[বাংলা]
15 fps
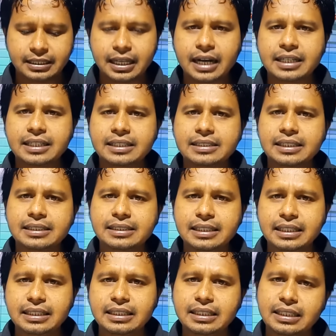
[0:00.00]
দাঁড়িয়েছে
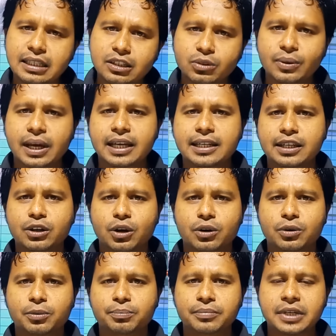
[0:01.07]
চীন তিনিও একই
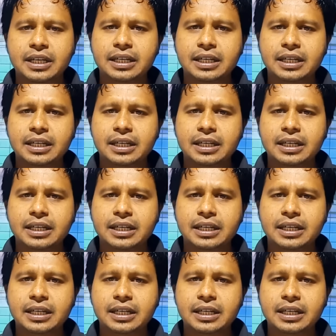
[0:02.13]
রকম